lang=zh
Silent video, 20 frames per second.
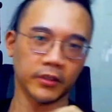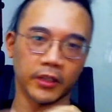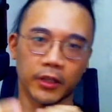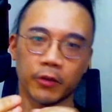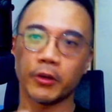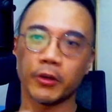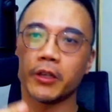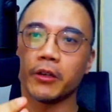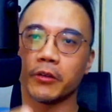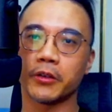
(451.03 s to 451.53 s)
你
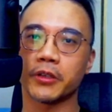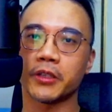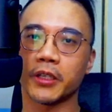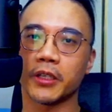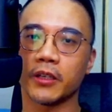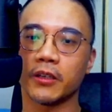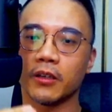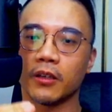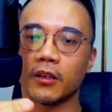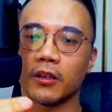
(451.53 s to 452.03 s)
会有一
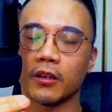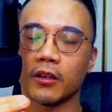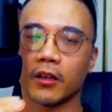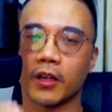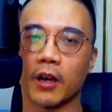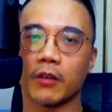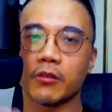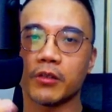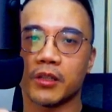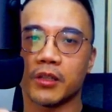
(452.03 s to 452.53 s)
些
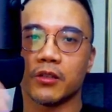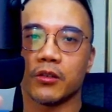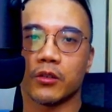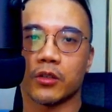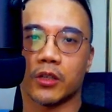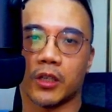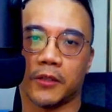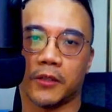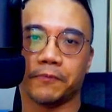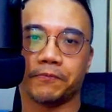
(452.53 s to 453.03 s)
高四
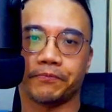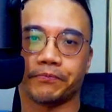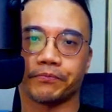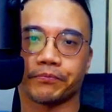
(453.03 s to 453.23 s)
生。